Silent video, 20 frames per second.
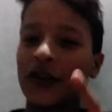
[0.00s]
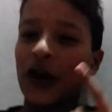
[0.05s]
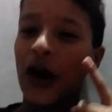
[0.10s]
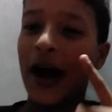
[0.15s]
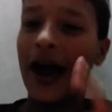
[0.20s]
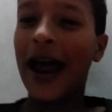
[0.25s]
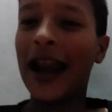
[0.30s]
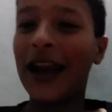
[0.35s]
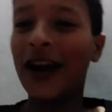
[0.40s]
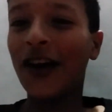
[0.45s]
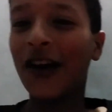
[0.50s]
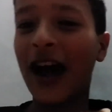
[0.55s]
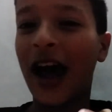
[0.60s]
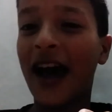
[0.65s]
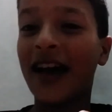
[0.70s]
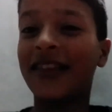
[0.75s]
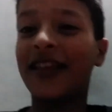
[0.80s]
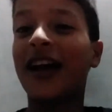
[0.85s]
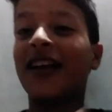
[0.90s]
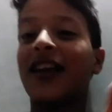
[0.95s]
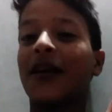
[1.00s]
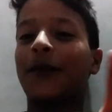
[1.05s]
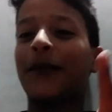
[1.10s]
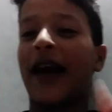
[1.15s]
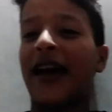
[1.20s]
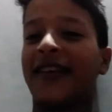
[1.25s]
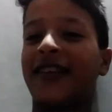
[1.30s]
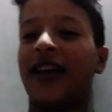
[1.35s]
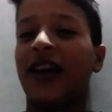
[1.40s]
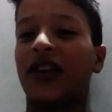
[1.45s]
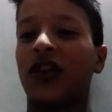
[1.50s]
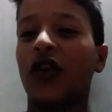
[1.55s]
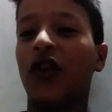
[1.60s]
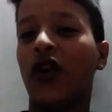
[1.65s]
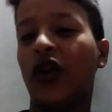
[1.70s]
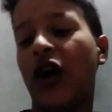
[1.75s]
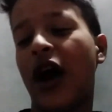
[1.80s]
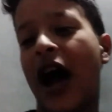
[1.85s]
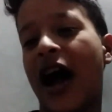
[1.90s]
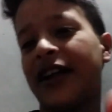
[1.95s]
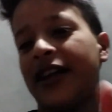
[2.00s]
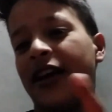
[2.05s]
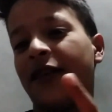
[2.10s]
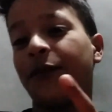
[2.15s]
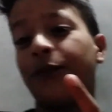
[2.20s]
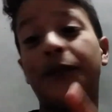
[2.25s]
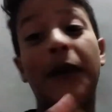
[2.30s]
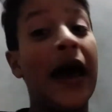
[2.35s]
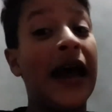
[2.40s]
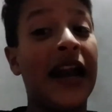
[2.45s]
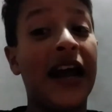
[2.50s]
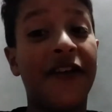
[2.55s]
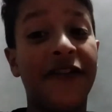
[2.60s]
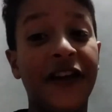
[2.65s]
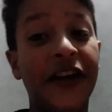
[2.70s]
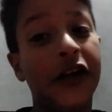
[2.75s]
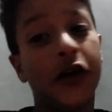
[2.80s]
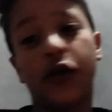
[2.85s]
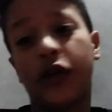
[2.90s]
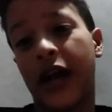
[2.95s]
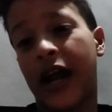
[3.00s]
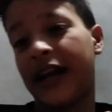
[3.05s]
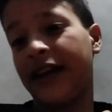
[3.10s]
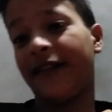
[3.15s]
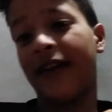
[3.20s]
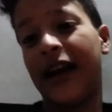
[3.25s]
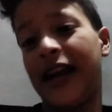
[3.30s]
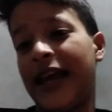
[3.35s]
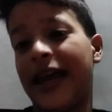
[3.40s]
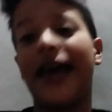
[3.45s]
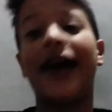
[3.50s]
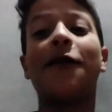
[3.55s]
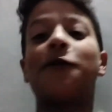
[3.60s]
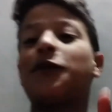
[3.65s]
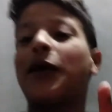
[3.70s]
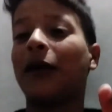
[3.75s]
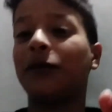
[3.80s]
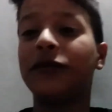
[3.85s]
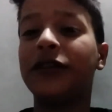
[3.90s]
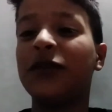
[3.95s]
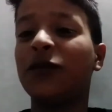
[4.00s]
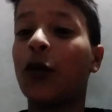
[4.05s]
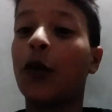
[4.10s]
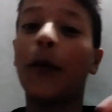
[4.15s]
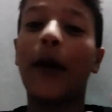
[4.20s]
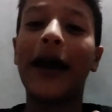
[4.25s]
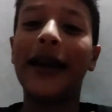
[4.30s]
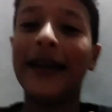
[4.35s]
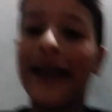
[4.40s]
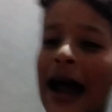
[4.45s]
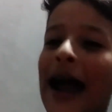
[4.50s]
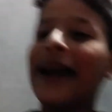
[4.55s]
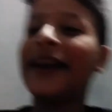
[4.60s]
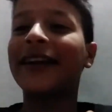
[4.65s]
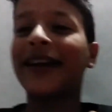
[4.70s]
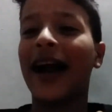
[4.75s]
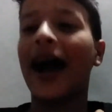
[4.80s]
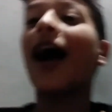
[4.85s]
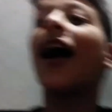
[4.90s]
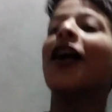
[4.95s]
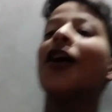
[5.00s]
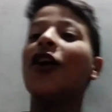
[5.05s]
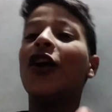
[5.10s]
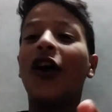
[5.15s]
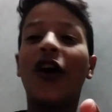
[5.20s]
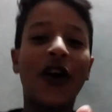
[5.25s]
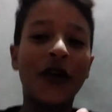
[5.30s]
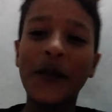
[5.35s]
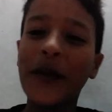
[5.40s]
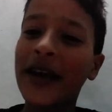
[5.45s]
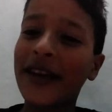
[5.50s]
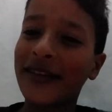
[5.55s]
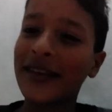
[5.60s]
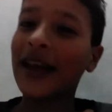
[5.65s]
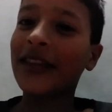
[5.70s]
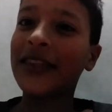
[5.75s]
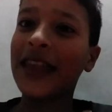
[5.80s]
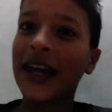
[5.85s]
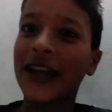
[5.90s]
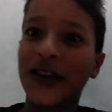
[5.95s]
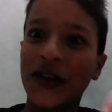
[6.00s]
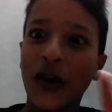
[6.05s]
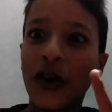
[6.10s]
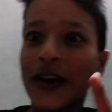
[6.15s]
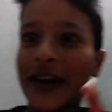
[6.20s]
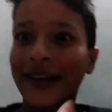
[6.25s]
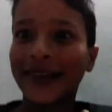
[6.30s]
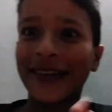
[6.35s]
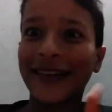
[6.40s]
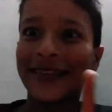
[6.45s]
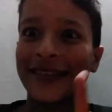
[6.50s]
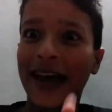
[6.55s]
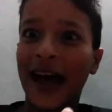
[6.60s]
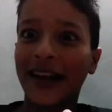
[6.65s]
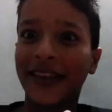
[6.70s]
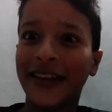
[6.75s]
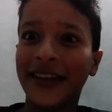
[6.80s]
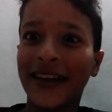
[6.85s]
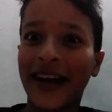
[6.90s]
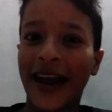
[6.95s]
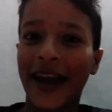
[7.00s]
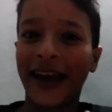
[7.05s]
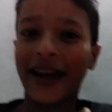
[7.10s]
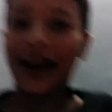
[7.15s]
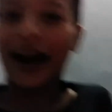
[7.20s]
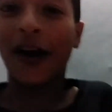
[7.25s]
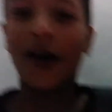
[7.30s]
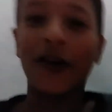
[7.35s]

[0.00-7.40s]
तो हेलो गायद आज आप कैसे हैं तो आज हम पहला वीडियो उठाने वाले हैं पबजी मोबाइल लाइट का और मेरे साथ एक छोटा सा साथी रहेगा